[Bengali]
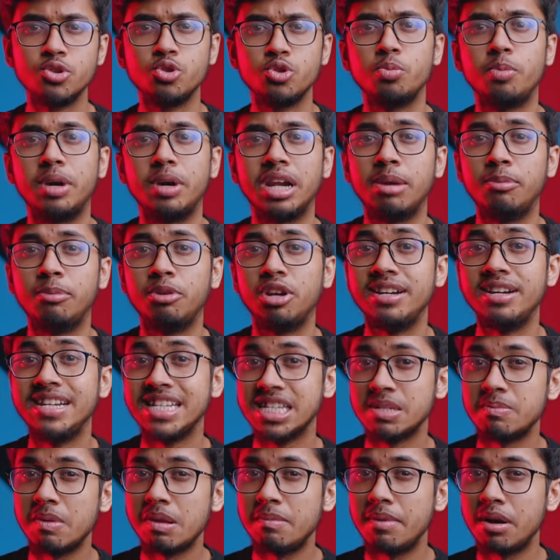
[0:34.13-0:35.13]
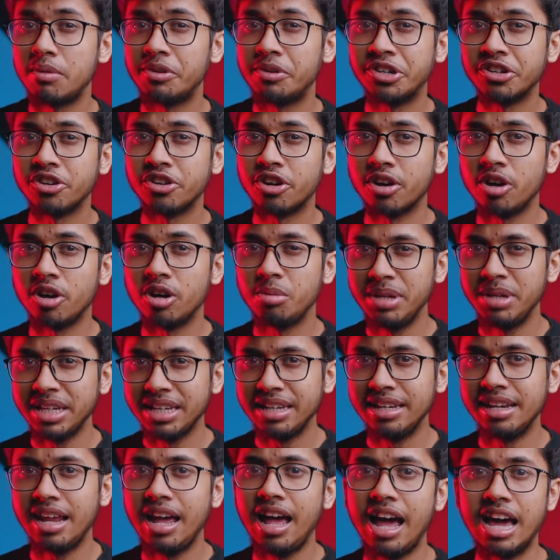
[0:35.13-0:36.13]
সুপার অ্যামোলেড ডিসপ্লে ব্যবহার করা হবে
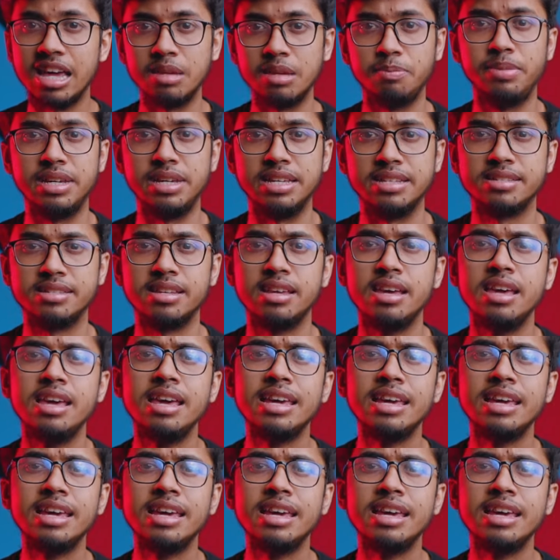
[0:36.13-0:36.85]
কিনা আইপিএস